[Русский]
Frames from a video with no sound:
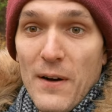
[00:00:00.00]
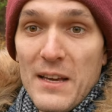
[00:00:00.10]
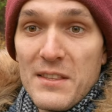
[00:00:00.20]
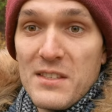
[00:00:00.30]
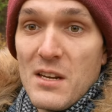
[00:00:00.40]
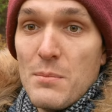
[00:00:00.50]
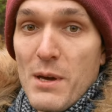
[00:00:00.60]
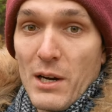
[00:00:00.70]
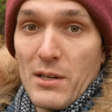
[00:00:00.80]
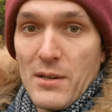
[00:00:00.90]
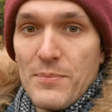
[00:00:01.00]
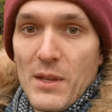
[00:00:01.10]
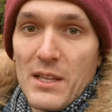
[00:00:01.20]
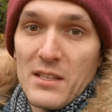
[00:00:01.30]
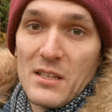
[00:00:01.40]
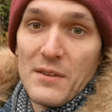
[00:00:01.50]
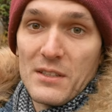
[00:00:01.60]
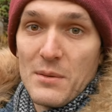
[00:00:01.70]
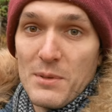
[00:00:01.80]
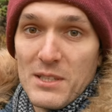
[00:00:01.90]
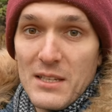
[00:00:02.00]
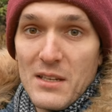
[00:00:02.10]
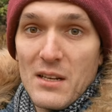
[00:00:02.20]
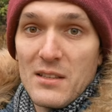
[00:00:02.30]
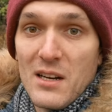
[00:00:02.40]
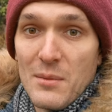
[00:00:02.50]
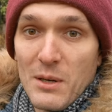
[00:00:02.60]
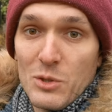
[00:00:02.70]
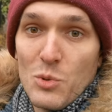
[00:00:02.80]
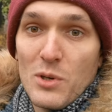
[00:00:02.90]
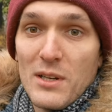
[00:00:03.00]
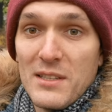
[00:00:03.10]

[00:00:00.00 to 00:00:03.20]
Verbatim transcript: Файнзельберг. Это советский писатель, драматург,